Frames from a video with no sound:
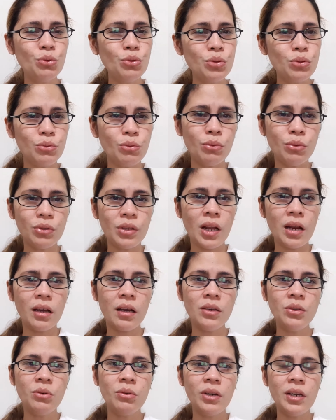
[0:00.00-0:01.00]
gusto ko
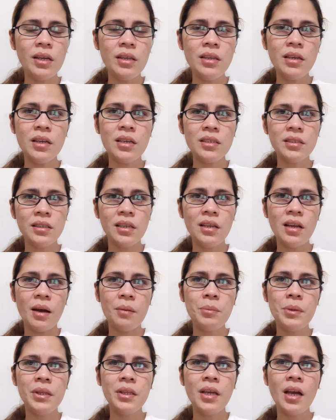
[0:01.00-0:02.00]
talaga yung linya na
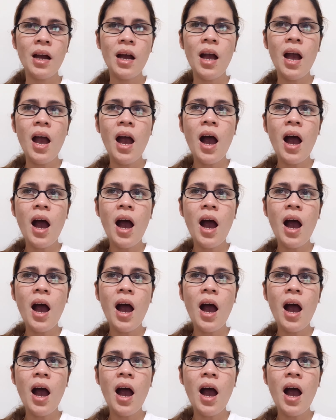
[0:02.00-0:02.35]
sinabi niya,